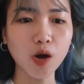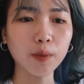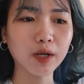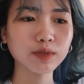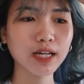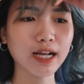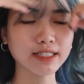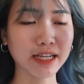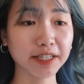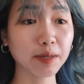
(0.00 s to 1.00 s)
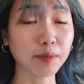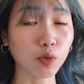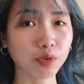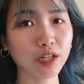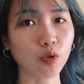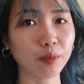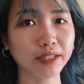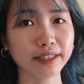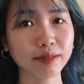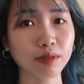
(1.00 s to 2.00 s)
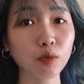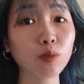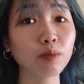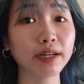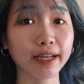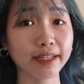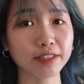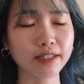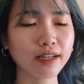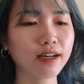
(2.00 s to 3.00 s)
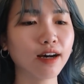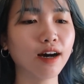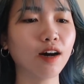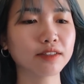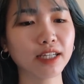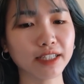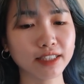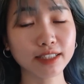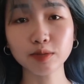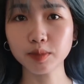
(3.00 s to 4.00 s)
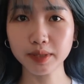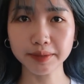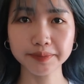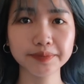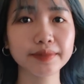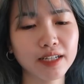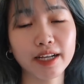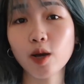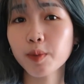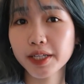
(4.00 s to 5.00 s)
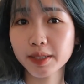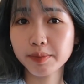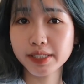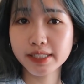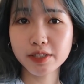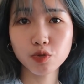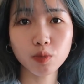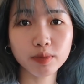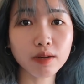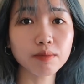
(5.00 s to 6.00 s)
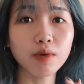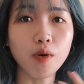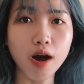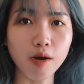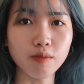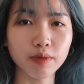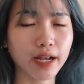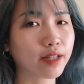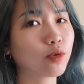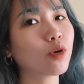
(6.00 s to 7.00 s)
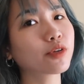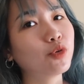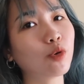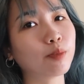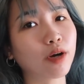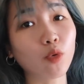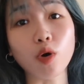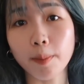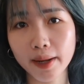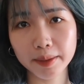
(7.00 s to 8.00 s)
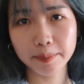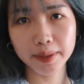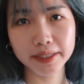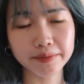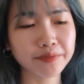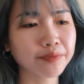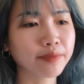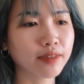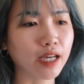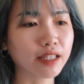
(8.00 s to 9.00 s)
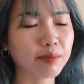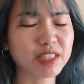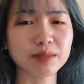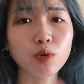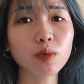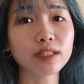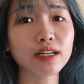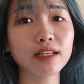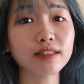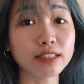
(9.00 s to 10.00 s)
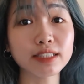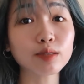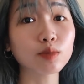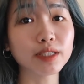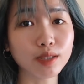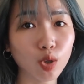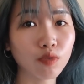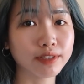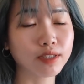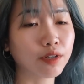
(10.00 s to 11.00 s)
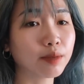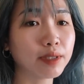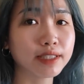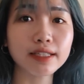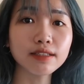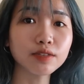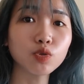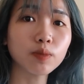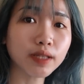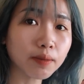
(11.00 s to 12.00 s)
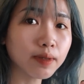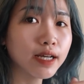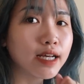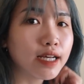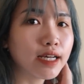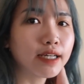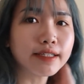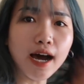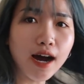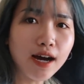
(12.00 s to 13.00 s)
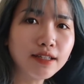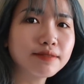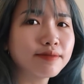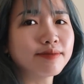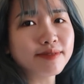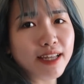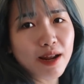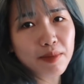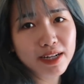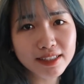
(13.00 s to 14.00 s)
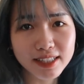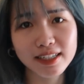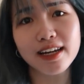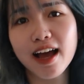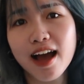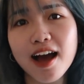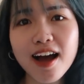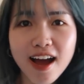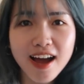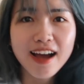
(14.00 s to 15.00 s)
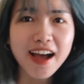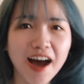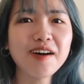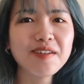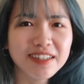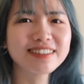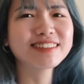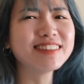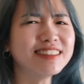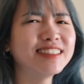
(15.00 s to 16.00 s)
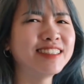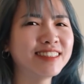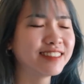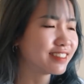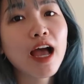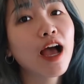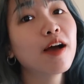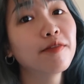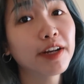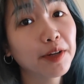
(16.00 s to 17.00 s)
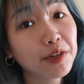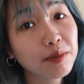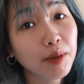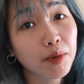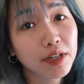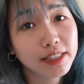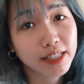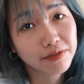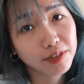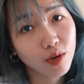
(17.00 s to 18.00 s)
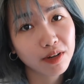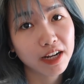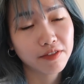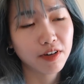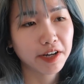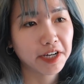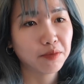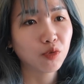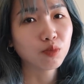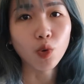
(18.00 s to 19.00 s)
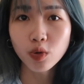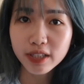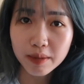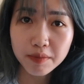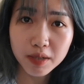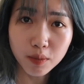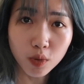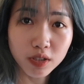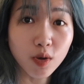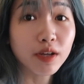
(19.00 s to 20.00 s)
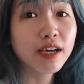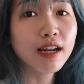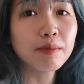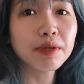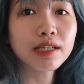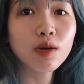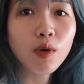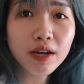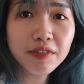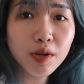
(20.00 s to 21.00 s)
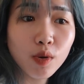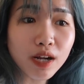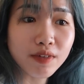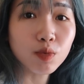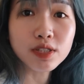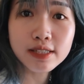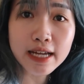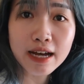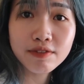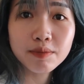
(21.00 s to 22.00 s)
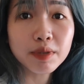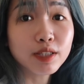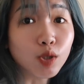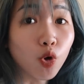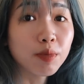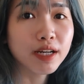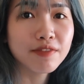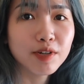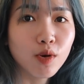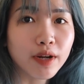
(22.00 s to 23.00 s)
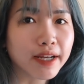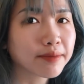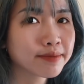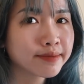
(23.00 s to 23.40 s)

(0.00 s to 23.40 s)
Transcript: hôm nay cũng sẽ là cái trải nghiệm đầu tiên của mình khi mà book bên này họ tẩy trên tóc cho mình ngày hôm nay thì mình sẽ nhuộm tóc màu hồng cái thuốc nhuộm của Blackpink đấy thì mình chỉ book người ta đến tẩy chân tóc cho mình thôi và sau đó thì mình tự nhuộm tóc đó đây là mình đang rất là háo hức và nếu như mà mọi người xem video này vào ngày mùng 4 tháng 11 thì có nghĩa là mình quay video này vào buổi sáng và mình tối mình lên video này